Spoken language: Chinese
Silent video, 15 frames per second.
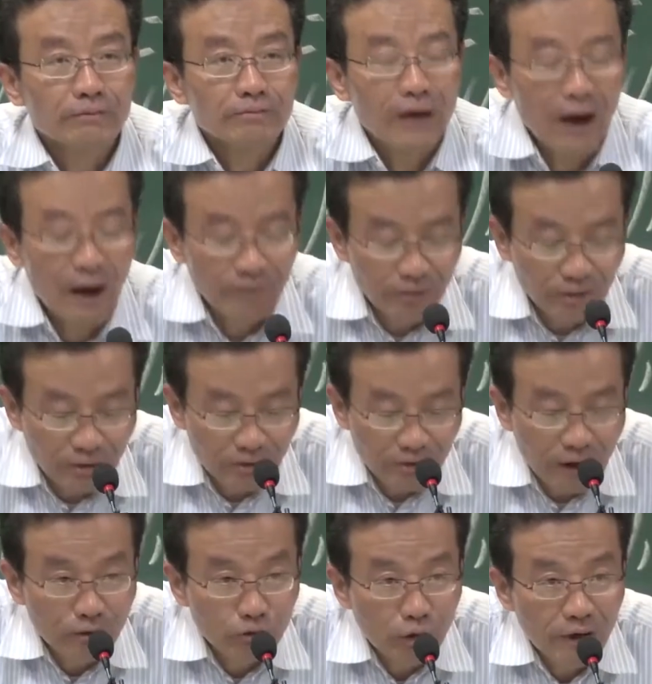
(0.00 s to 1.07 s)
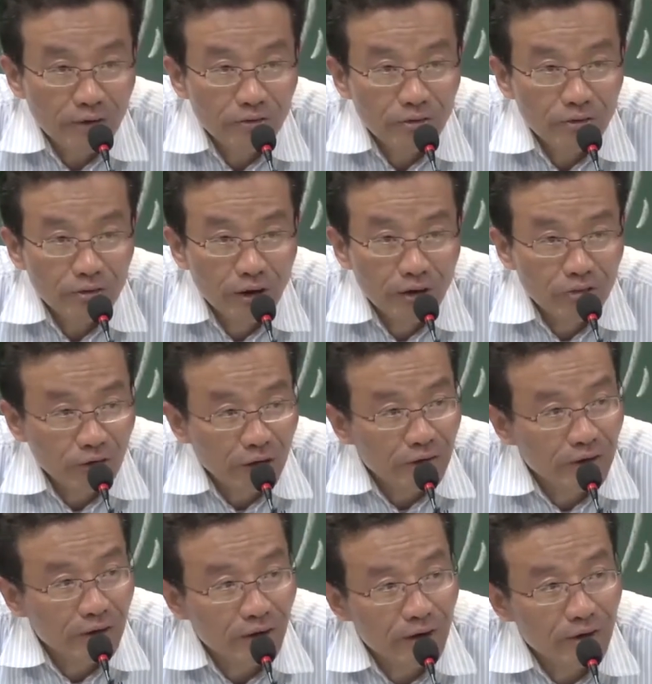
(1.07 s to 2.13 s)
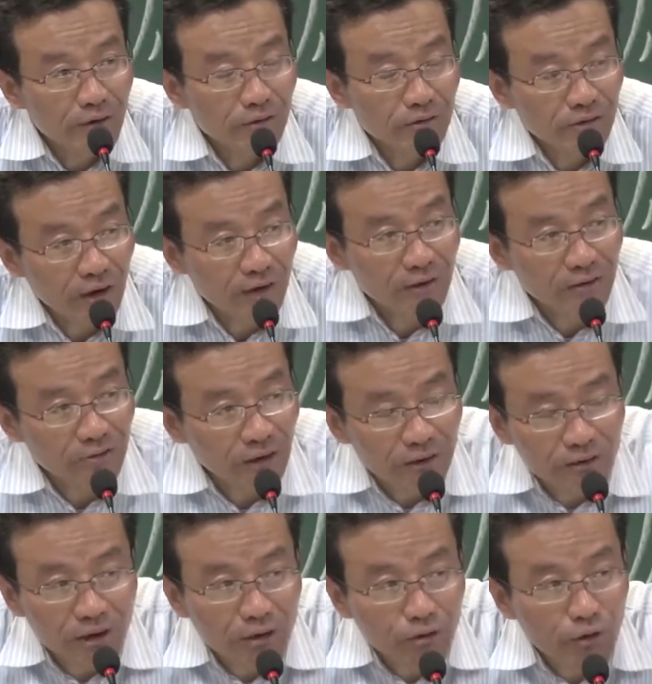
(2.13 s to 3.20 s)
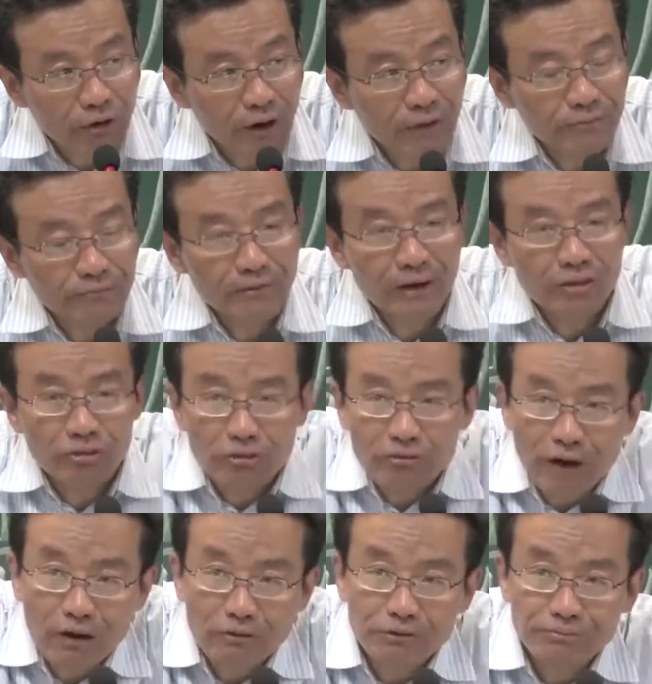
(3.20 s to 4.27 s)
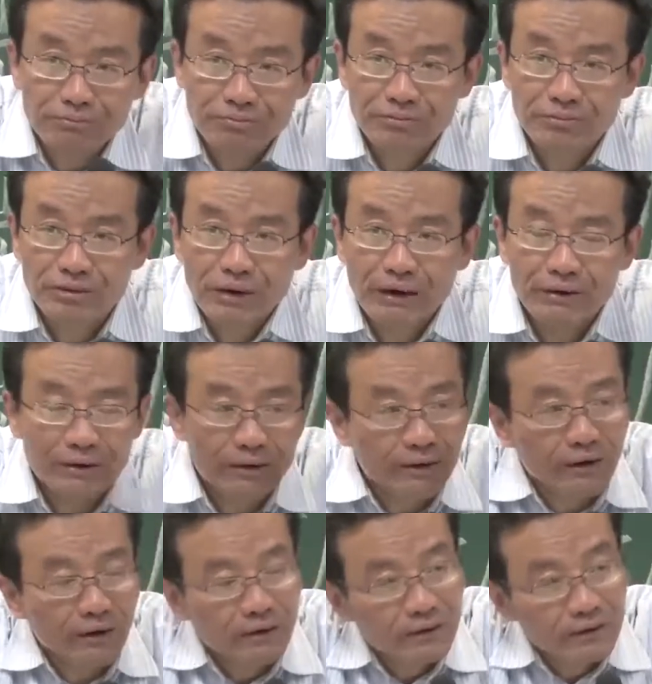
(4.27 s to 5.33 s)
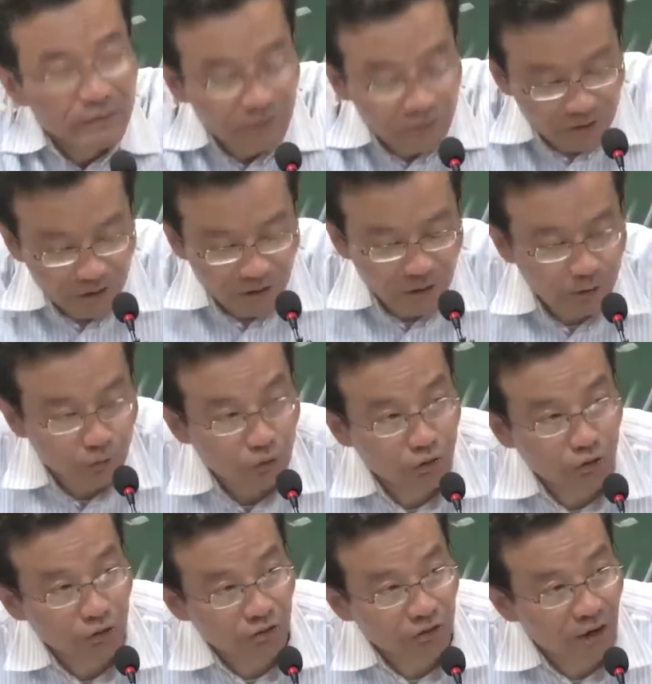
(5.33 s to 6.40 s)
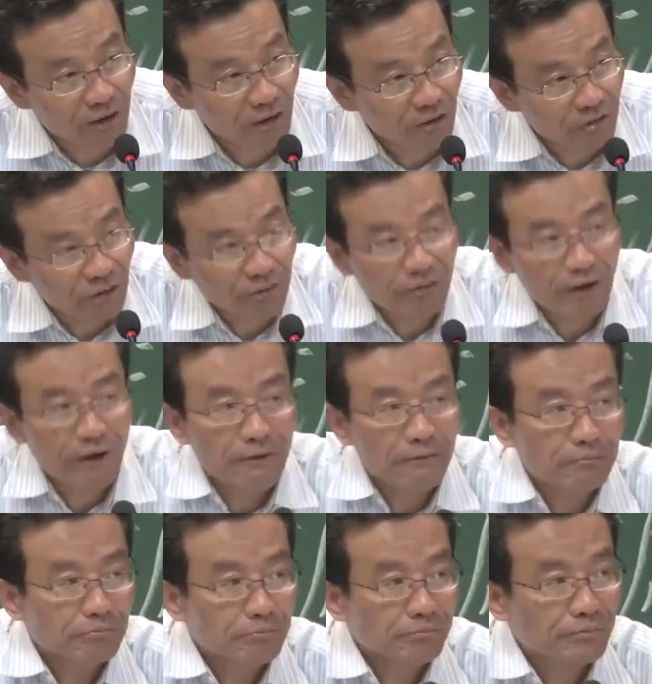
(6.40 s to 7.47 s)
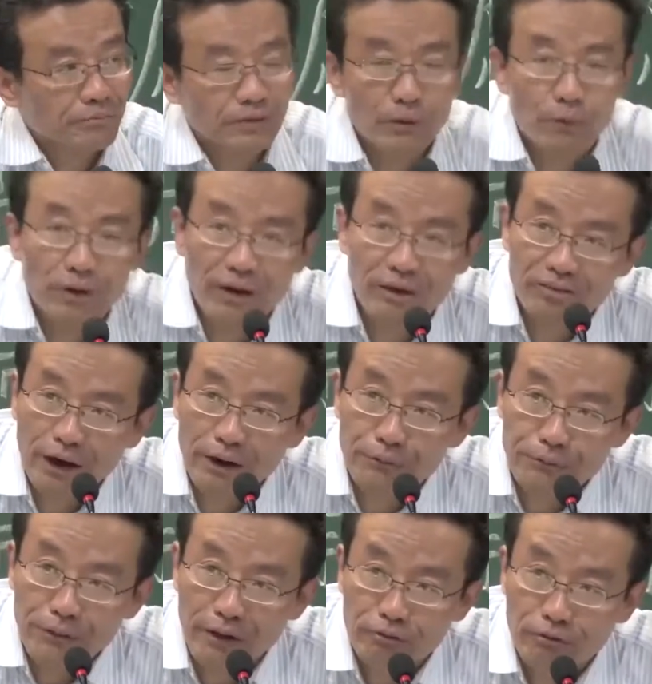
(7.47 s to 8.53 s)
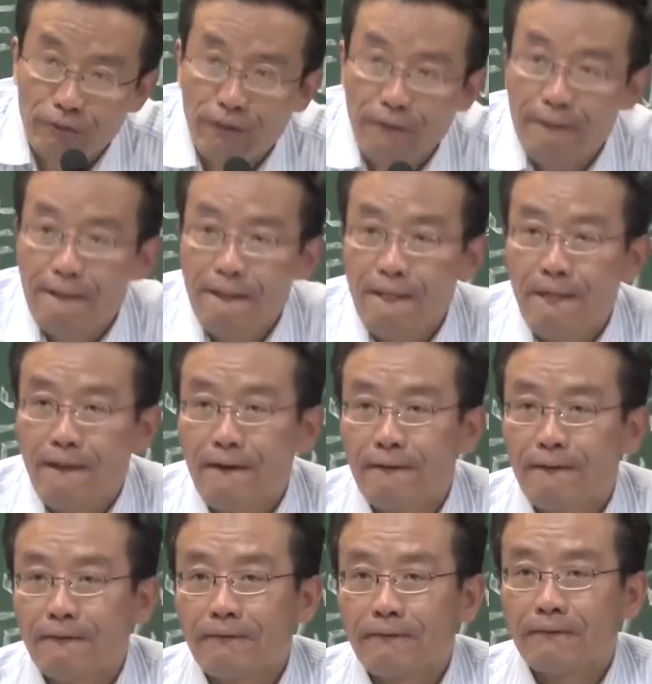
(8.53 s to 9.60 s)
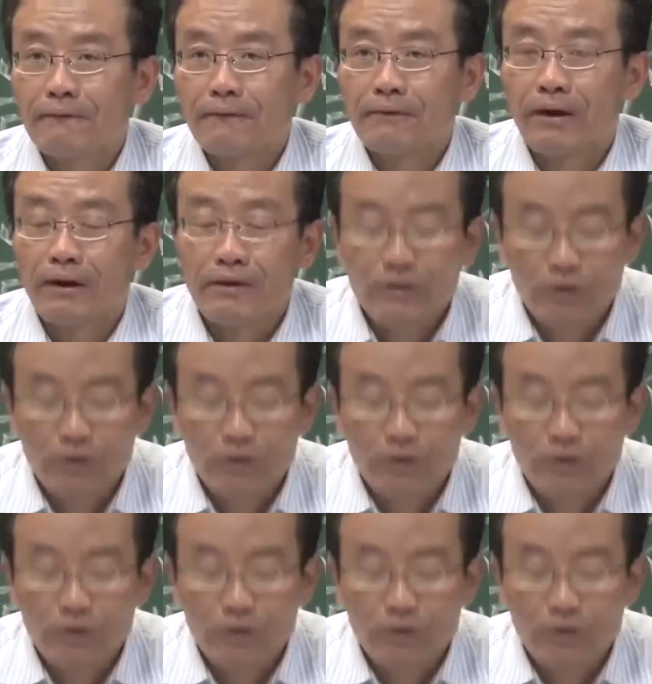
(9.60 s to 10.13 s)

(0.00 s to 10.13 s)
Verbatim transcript: 大地、山川、星辰、河流向人呈现出来，万事万物，整一个这个宇宙向人呈现了，因为人在语言中了，对吧？